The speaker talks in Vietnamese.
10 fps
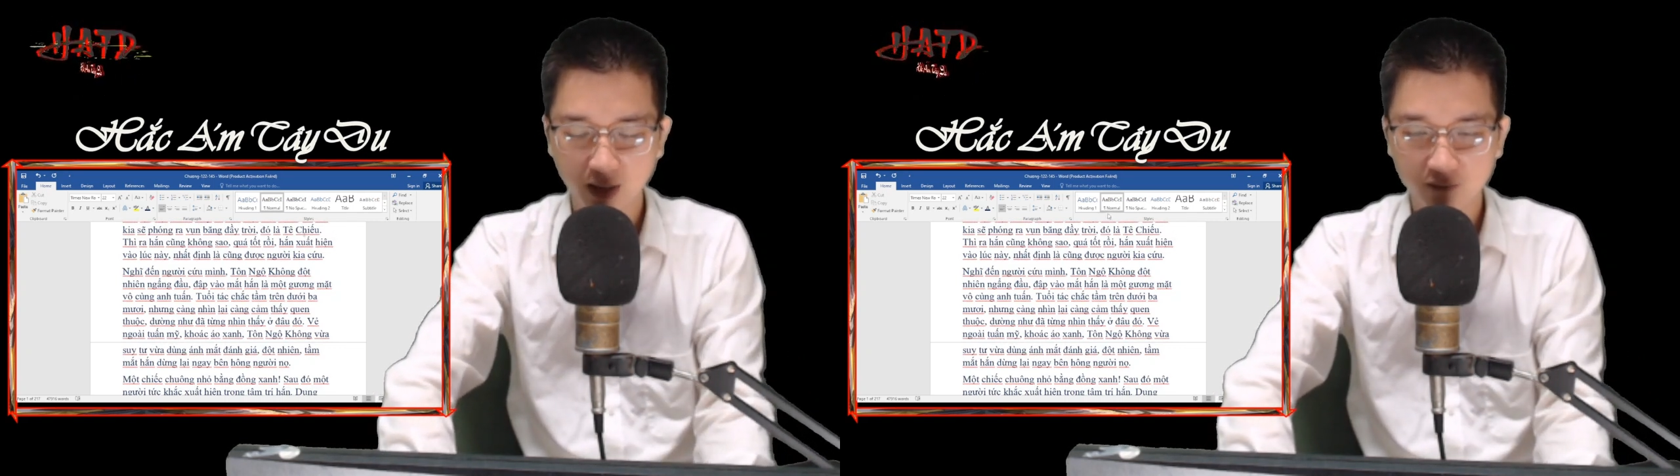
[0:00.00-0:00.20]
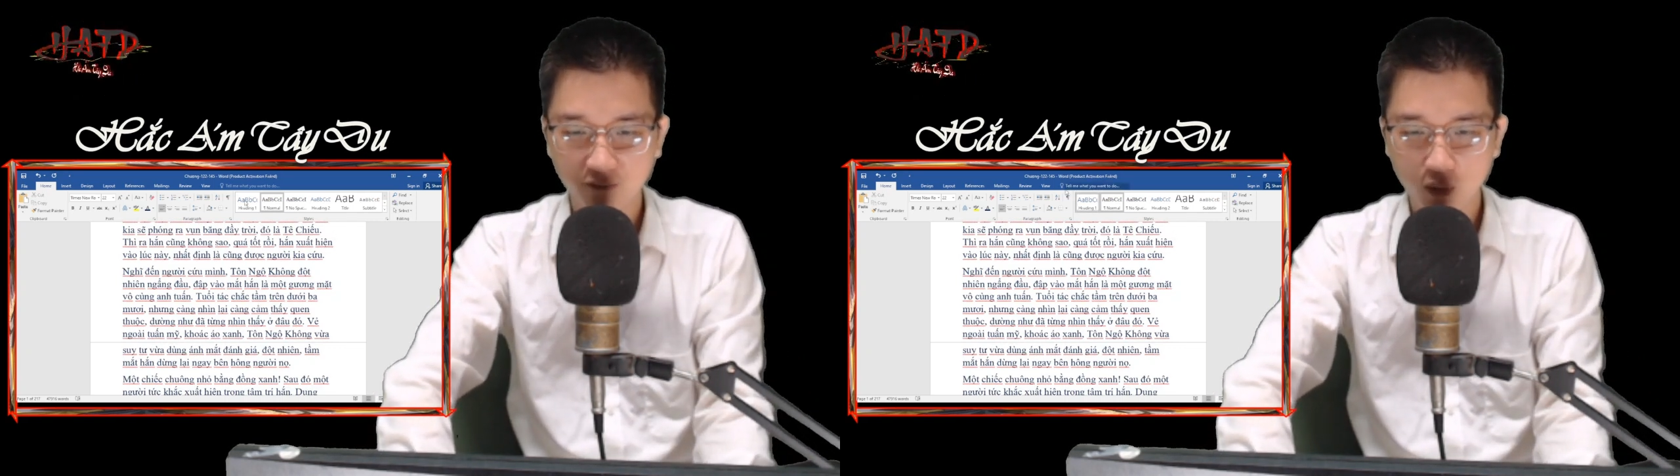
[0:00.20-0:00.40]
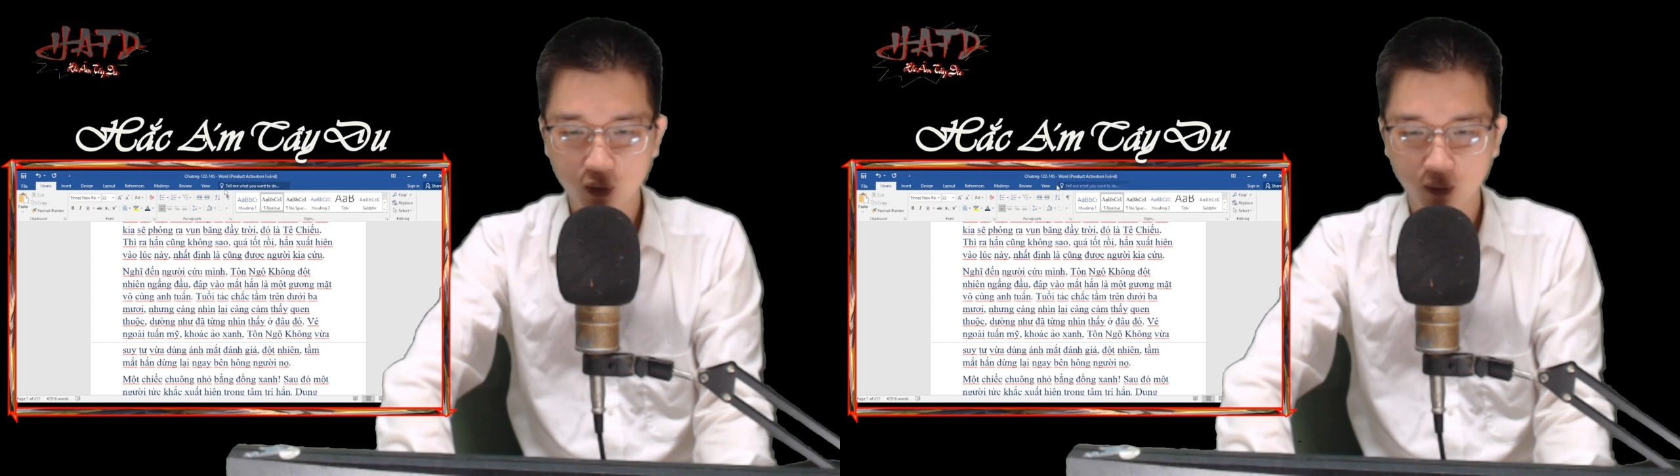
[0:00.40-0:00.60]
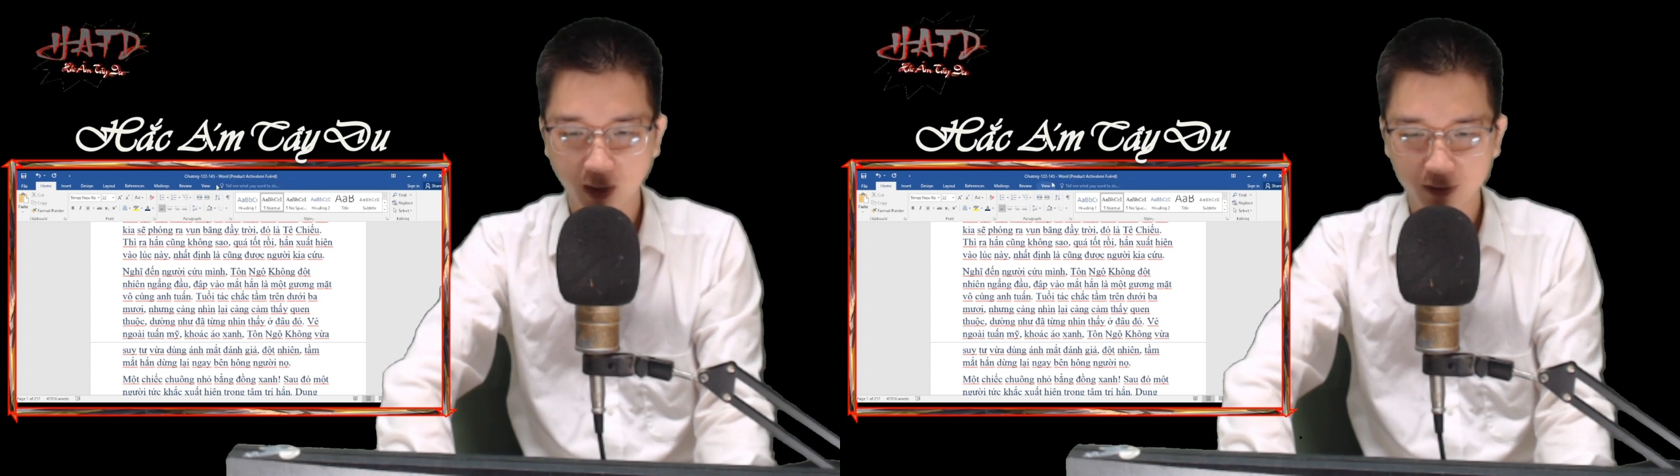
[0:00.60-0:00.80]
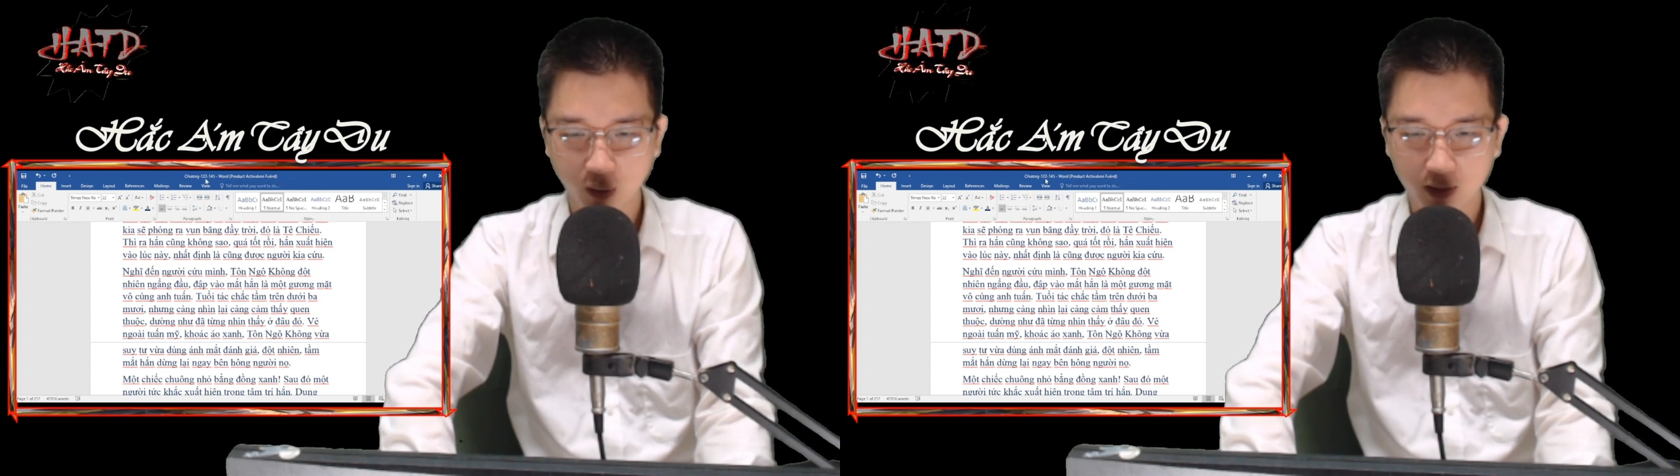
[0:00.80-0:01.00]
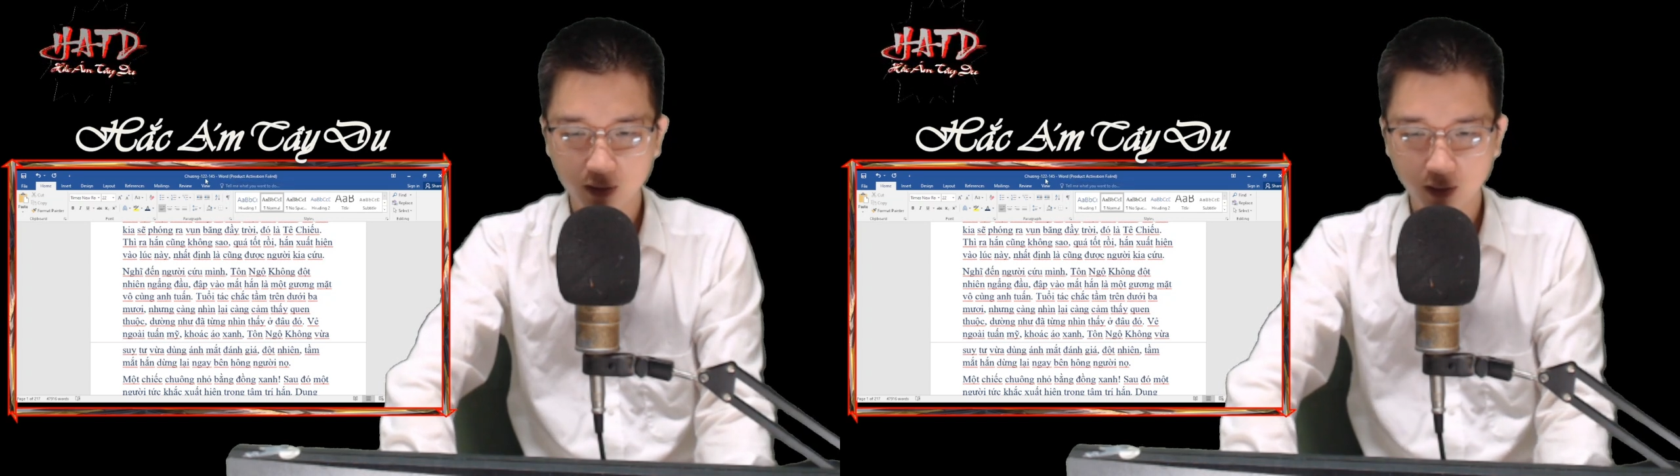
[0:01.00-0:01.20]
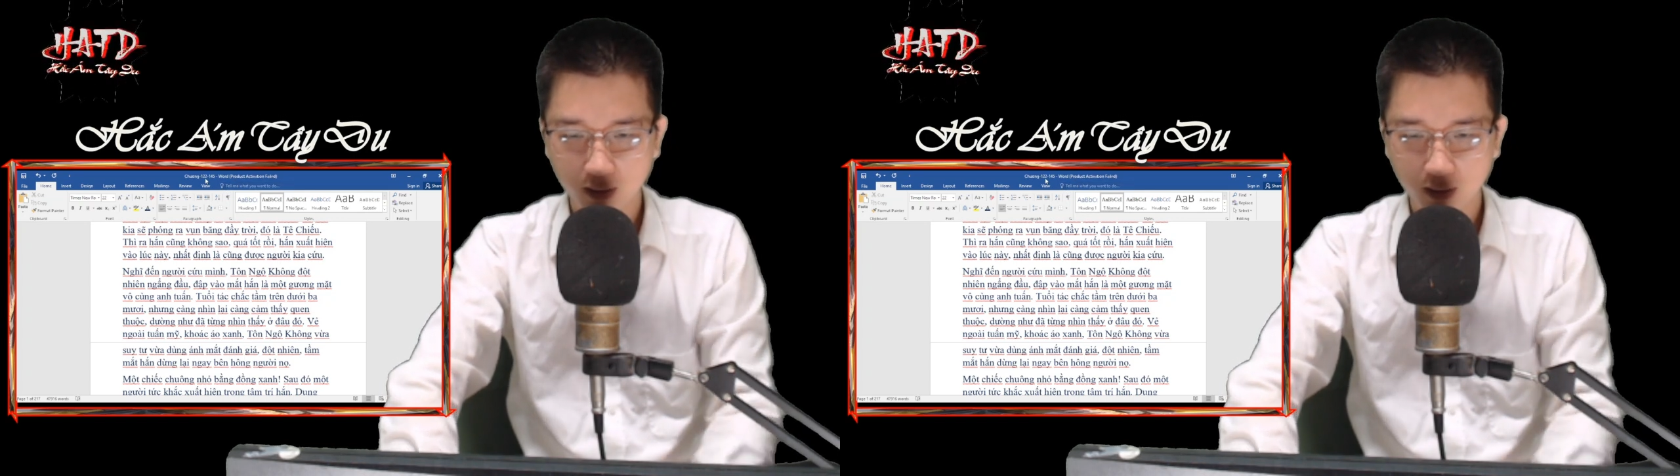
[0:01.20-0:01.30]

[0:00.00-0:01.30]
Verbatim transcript: mặt vô cùng anh Tuấn